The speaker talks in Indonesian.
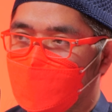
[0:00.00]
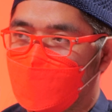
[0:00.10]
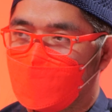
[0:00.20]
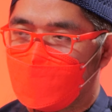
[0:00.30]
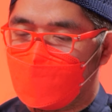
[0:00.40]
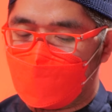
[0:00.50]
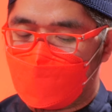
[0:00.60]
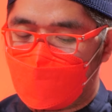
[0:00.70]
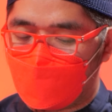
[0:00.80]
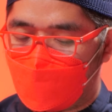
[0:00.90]
tempat
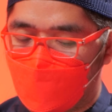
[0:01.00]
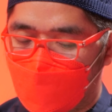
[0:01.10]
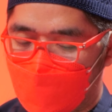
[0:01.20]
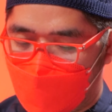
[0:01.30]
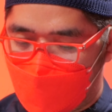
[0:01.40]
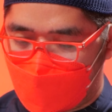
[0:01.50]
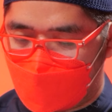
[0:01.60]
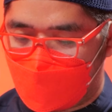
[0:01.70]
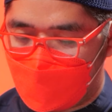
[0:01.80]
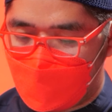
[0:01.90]
zatu anwat
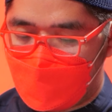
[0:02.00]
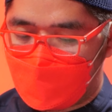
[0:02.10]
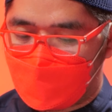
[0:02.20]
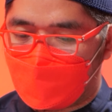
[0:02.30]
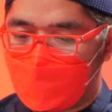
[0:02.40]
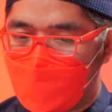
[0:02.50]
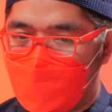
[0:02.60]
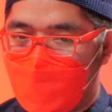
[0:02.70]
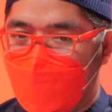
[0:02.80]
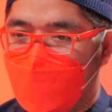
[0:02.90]
mereka,
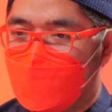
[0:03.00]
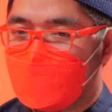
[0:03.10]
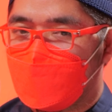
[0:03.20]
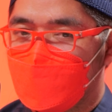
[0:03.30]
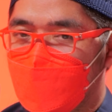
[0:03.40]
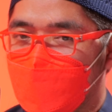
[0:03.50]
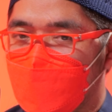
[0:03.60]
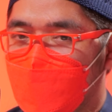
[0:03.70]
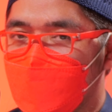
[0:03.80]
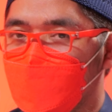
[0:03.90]
alasannya
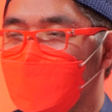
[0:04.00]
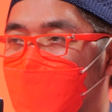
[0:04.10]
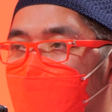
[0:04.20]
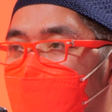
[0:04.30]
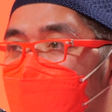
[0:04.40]
adalah supaya